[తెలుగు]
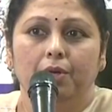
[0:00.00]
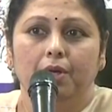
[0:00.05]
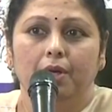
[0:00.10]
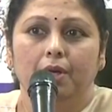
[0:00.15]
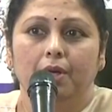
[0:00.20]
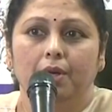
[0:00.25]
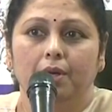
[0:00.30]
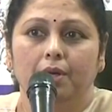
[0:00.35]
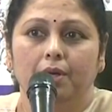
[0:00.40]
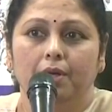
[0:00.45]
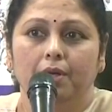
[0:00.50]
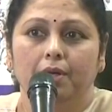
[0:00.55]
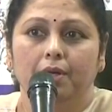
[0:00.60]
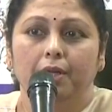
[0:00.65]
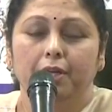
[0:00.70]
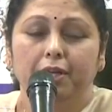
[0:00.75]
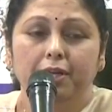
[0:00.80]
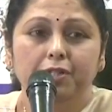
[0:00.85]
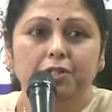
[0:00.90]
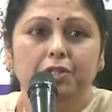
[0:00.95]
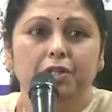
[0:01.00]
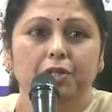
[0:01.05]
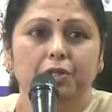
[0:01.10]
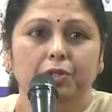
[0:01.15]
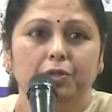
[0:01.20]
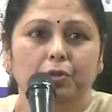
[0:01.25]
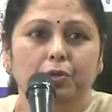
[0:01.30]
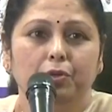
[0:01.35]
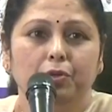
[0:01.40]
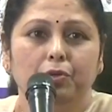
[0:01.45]
ఒక
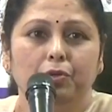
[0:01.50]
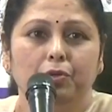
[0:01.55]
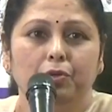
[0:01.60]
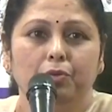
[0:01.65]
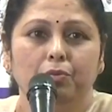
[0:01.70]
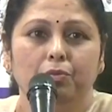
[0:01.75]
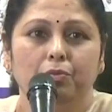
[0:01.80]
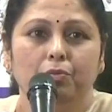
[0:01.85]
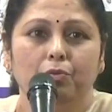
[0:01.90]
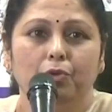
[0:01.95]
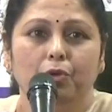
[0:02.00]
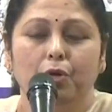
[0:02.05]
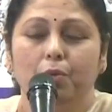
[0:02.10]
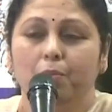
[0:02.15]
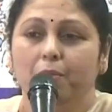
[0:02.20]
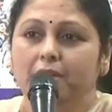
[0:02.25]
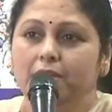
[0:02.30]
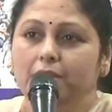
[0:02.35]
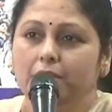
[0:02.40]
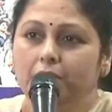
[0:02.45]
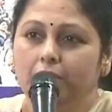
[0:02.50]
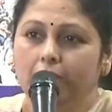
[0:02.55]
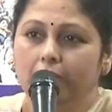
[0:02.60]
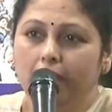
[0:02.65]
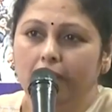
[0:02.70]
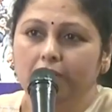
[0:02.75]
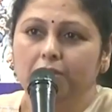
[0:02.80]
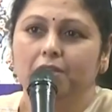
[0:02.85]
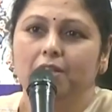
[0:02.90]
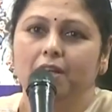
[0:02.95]
నిరీక్షణతో ఒక మంచి
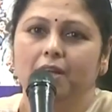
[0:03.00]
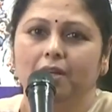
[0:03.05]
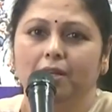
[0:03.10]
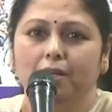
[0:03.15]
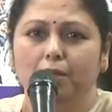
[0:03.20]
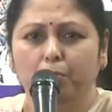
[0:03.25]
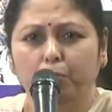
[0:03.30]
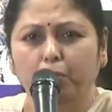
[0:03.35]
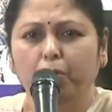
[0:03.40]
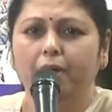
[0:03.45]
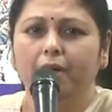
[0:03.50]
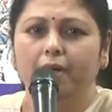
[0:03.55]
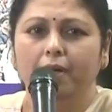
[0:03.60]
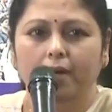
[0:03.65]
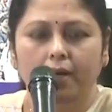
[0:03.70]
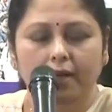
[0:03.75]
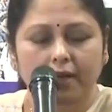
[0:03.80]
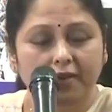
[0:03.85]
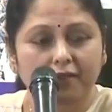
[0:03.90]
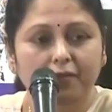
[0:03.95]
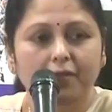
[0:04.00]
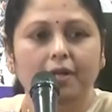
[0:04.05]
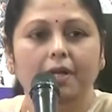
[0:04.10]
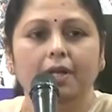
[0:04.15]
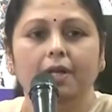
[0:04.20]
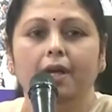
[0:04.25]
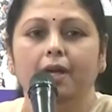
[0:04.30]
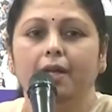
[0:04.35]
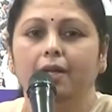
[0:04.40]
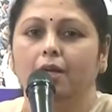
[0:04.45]
రాష్ట్రాన్ని ఎప్పుడైనా
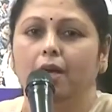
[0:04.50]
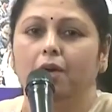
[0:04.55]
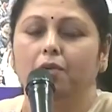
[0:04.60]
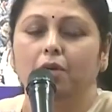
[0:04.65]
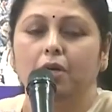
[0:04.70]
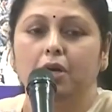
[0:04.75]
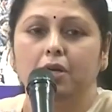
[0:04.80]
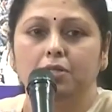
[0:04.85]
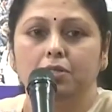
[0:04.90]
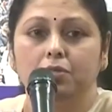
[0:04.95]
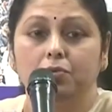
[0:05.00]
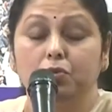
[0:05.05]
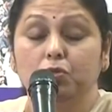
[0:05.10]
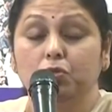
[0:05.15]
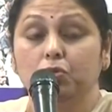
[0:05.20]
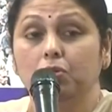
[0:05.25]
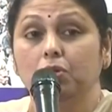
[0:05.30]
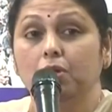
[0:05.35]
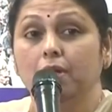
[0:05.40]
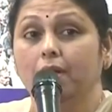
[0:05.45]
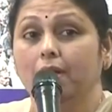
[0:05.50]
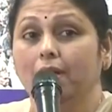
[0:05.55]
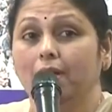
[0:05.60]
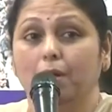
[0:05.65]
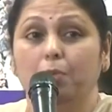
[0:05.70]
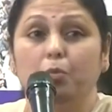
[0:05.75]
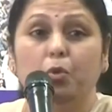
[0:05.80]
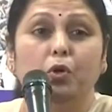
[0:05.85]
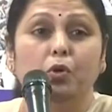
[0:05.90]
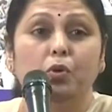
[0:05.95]
డెఫినెట్గా ఆయనకు అవకాశం వస్తుందన్న
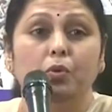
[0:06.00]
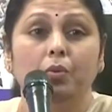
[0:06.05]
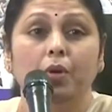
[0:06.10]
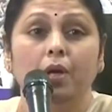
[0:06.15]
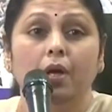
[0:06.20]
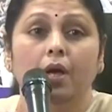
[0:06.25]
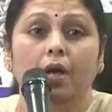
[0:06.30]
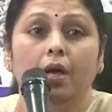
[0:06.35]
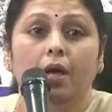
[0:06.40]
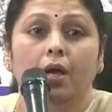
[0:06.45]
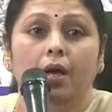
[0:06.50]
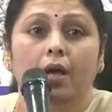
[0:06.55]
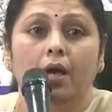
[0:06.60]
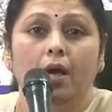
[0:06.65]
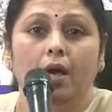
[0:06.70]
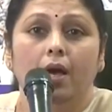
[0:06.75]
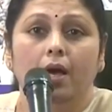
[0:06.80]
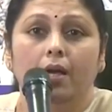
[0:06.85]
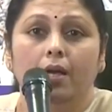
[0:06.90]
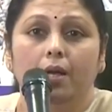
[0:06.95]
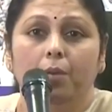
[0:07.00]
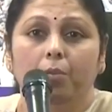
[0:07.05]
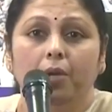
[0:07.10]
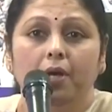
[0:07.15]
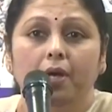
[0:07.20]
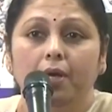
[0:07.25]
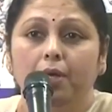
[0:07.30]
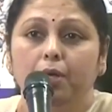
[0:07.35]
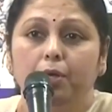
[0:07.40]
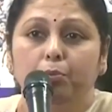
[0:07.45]
నమ్మకం ఆ
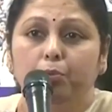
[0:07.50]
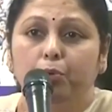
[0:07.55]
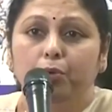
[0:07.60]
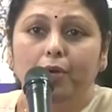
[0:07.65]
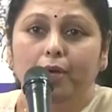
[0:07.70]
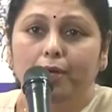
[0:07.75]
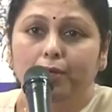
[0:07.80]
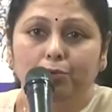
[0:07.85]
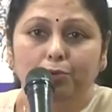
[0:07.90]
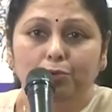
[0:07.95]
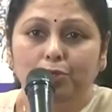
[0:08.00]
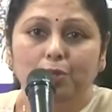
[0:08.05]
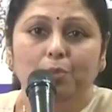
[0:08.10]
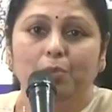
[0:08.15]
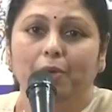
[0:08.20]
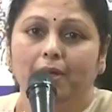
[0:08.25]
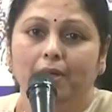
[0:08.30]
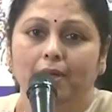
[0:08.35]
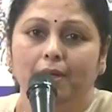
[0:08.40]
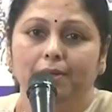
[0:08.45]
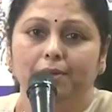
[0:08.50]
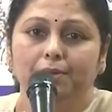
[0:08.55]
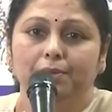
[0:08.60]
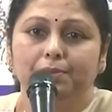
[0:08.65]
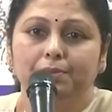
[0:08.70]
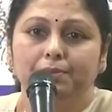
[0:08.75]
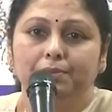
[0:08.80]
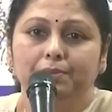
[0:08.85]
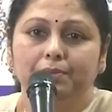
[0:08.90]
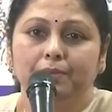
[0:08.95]
నమ్మకాన్ని ఎప్పుడూ ఆయన వదిలిపెట్టలేదు
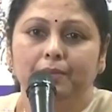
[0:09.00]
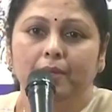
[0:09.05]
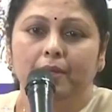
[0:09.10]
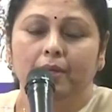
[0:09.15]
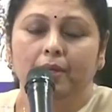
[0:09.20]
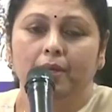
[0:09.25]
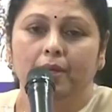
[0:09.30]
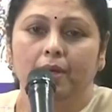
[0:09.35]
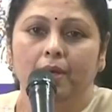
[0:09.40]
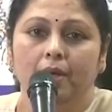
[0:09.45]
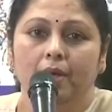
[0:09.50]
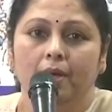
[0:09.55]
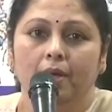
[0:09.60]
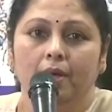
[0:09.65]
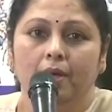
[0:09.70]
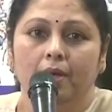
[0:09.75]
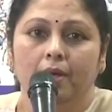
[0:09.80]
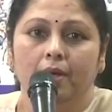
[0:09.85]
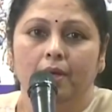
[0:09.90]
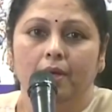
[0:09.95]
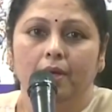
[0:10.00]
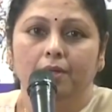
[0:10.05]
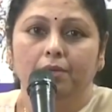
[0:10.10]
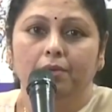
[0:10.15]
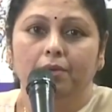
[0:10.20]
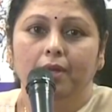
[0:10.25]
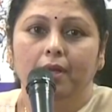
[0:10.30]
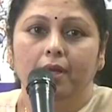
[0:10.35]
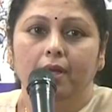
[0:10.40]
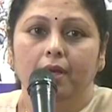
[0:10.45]

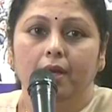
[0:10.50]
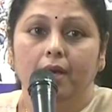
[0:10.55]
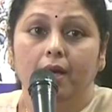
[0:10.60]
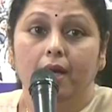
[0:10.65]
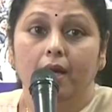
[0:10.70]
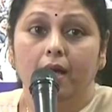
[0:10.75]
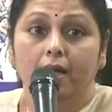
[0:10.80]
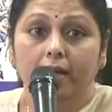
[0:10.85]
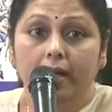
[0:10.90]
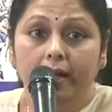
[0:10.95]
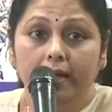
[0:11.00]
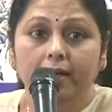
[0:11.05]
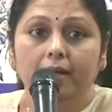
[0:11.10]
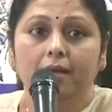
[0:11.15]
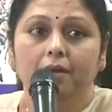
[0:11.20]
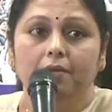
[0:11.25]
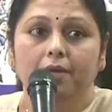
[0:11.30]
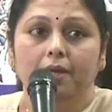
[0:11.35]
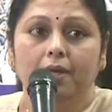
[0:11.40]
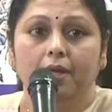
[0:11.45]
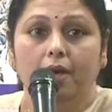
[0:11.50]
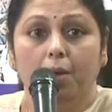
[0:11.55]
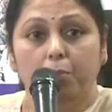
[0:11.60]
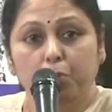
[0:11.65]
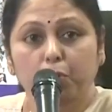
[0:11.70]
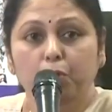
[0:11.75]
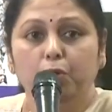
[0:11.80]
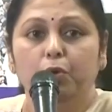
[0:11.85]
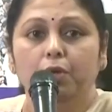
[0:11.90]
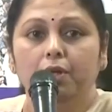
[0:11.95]
ఎందువల్ల ఆ నడక వల్ల
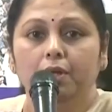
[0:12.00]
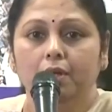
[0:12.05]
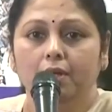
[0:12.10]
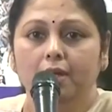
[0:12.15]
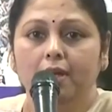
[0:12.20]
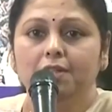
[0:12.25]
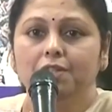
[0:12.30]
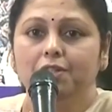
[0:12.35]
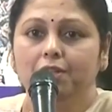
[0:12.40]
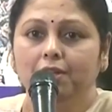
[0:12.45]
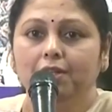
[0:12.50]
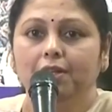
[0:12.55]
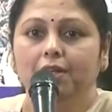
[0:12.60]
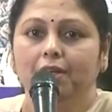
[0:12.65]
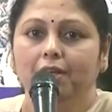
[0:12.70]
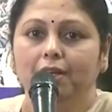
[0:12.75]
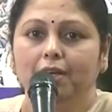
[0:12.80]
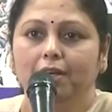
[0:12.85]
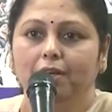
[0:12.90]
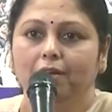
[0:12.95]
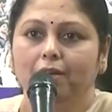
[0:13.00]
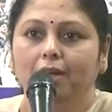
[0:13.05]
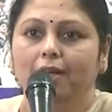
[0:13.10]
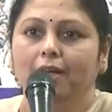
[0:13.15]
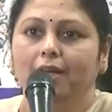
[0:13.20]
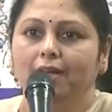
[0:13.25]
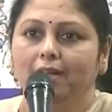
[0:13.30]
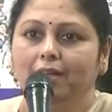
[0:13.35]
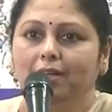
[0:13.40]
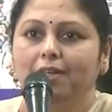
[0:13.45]
అప్పుడు కూడా రాజశేఖర రెడ్డి గారు
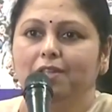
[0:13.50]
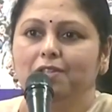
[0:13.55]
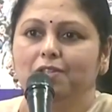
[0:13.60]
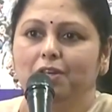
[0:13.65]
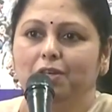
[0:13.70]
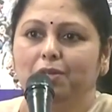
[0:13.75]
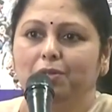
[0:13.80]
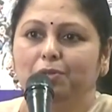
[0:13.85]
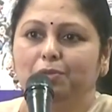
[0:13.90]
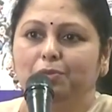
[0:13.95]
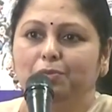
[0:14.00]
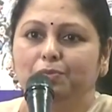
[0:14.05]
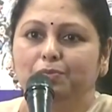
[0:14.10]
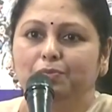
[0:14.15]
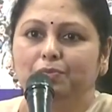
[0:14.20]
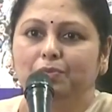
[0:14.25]
అలాగే నడిచారు